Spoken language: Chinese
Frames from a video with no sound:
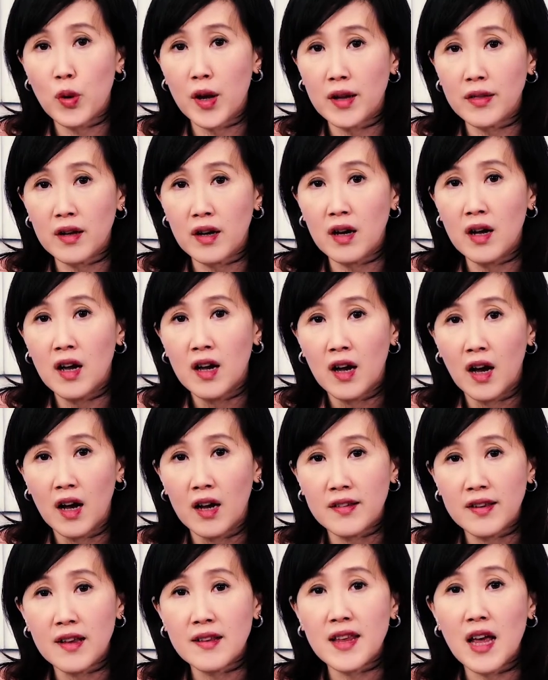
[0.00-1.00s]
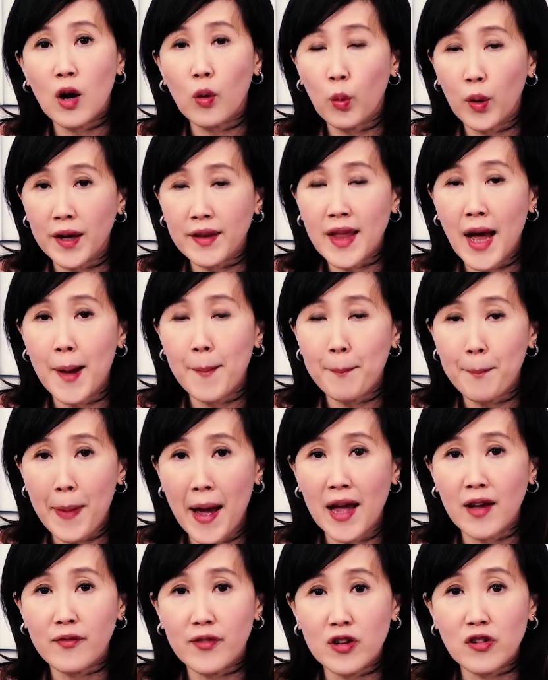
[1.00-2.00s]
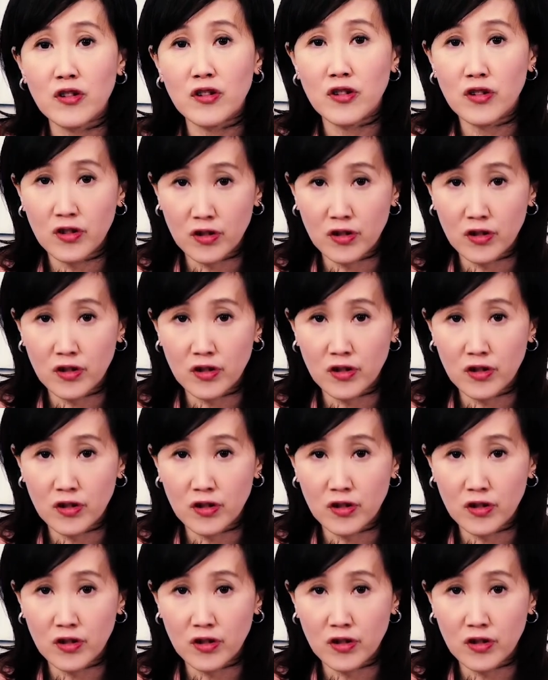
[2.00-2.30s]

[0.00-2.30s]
为呢，呃，现在回档百分之